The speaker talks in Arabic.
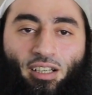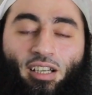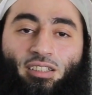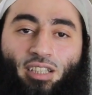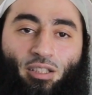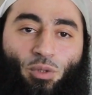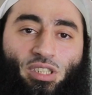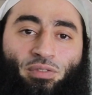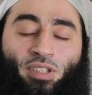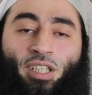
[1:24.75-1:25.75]
خانه
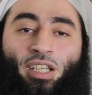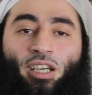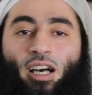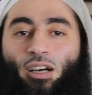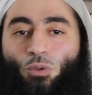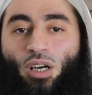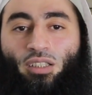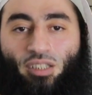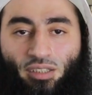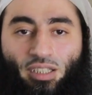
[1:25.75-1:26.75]
الوصف آه،
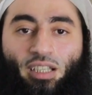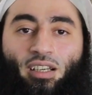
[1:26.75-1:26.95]
وايضا